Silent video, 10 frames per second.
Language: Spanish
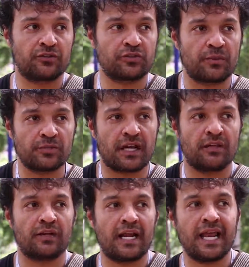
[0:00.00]
Nosotros estamos
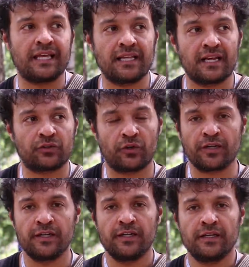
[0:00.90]
sacando una ley del actor
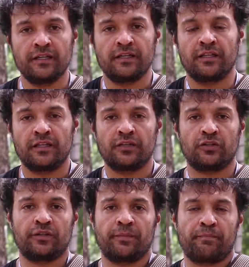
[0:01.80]
eh,
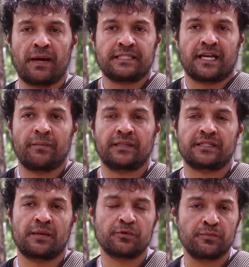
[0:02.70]
donde básicamente
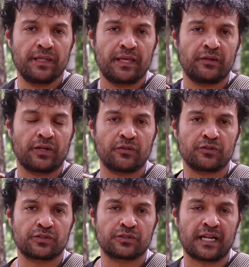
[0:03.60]
estamos pidiendo que
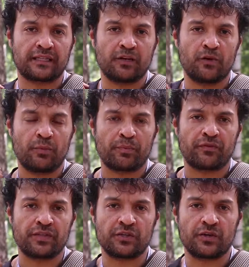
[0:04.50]
nos traten como
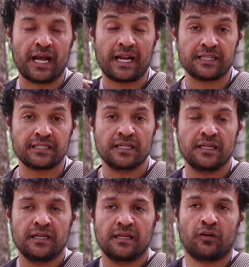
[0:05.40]
profesionales,
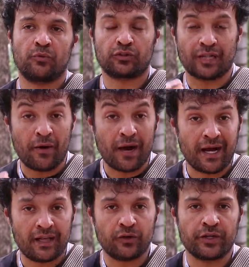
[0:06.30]
como
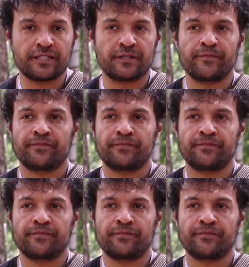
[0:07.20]
trabajadores,